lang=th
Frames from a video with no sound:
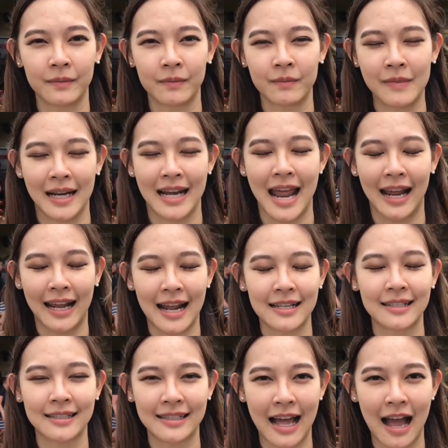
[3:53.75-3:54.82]
เหมือนแหล่งการ
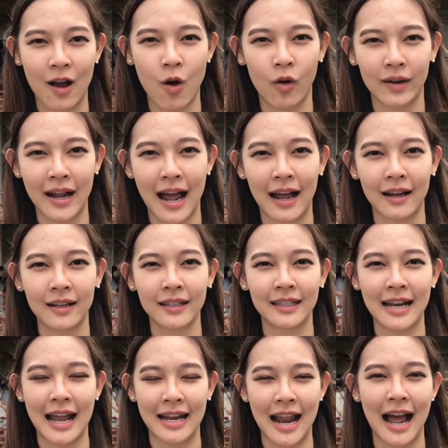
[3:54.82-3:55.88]
ศึกษาของทั้ง
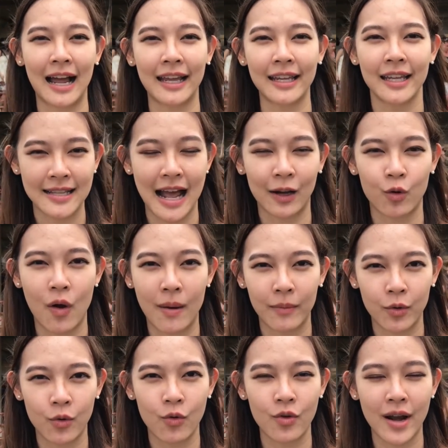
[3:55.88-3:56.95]
หลายๆศาสตร์ความ
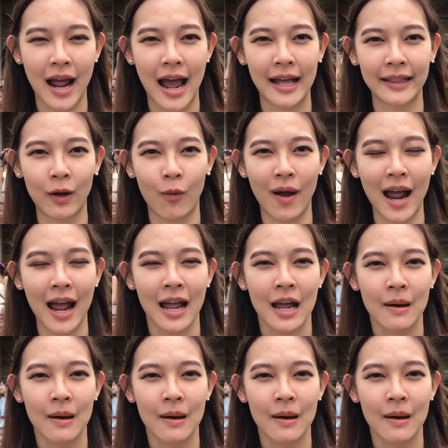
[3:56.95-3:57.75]
รู้นะคะแต่ว่า